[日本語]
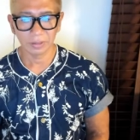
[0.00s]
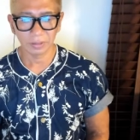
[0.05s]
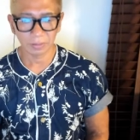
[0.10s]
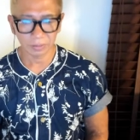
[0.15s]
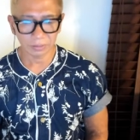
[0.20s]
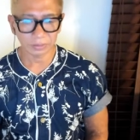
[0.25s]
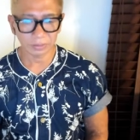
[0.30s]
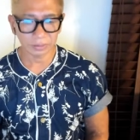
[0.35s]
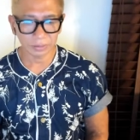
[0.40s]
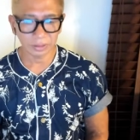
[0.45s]

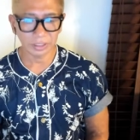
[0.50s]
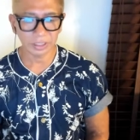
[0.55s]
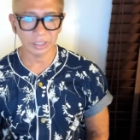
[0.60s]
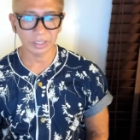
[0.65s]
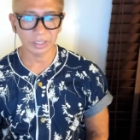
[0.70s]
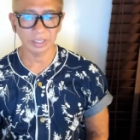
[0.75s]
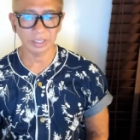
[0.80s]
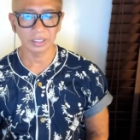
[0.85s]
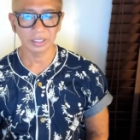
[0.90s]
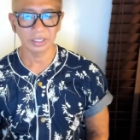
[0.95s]
本当
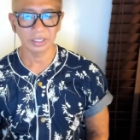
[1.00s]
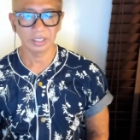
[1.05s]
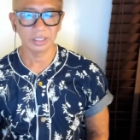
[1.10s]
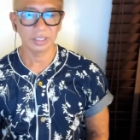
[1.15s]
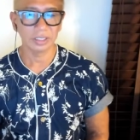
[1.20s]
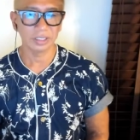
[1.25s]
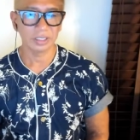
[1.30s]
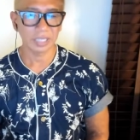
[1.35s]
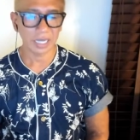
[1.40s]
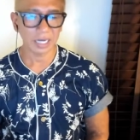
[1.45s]
に
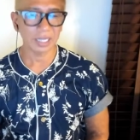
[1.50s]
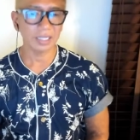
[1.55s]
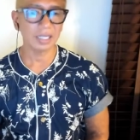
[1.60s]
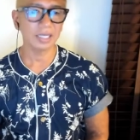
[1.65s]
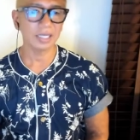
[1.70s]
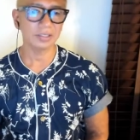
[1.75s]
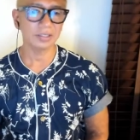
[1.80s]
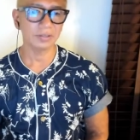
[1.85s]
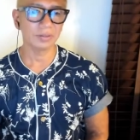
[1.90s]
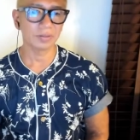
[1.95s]
やらな
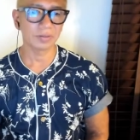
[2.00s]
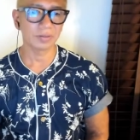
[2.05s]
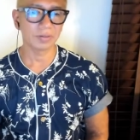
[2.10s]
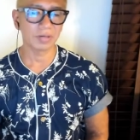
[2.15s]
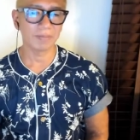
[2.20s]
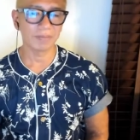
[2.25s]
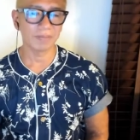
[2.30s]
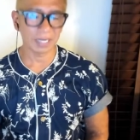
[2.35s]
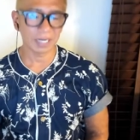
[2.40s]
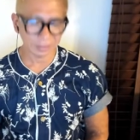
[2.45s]
いとこ
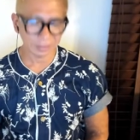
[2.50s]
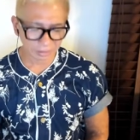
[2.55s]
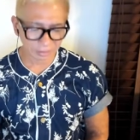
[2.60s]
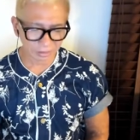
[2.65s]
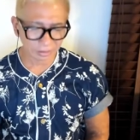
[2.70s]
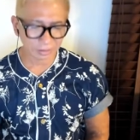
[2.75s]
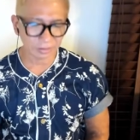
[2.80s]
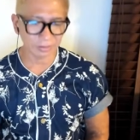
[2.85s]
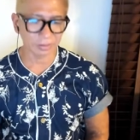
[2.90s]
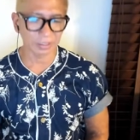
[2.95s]
れまず
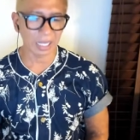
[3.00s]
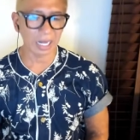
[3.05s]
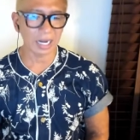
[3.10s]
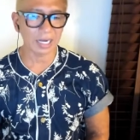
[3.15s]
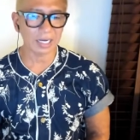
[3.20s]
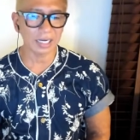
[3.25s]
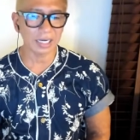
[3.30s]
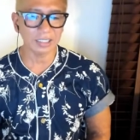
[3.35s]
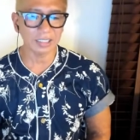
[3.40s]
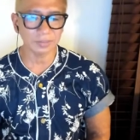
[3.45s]
いっすよ。な
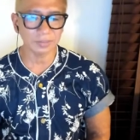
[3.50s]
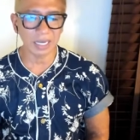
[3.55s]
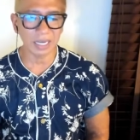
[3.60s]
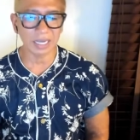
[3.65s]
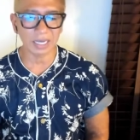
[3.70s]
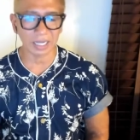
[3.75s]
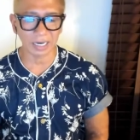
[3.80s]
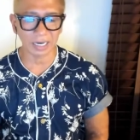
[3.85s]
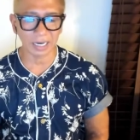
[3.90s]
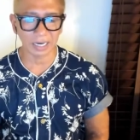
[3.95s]
なかげつまえ
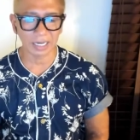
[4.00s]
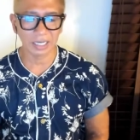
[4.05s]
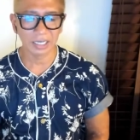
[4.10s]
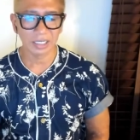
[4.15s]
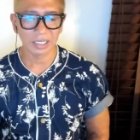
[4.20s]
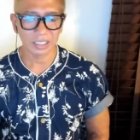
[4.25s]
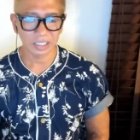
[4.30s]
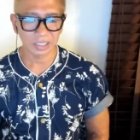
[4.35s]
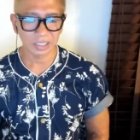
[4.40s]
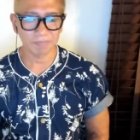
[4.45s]
から
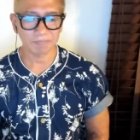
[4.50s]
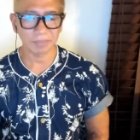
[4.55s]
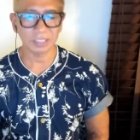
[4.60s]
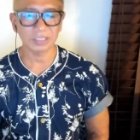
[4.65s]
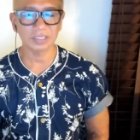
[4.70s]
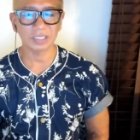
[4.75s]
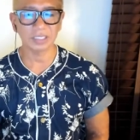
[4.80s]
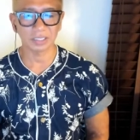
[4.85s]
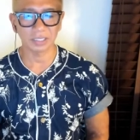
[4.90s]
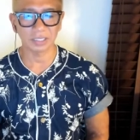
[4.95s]
引っ
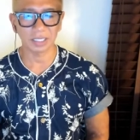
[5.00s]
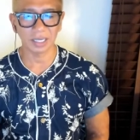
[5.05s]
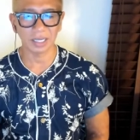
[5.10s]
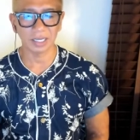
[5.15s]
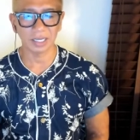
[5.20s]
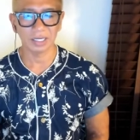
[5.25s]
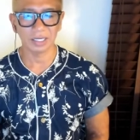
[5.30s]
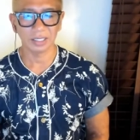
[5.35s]
張っちゃって。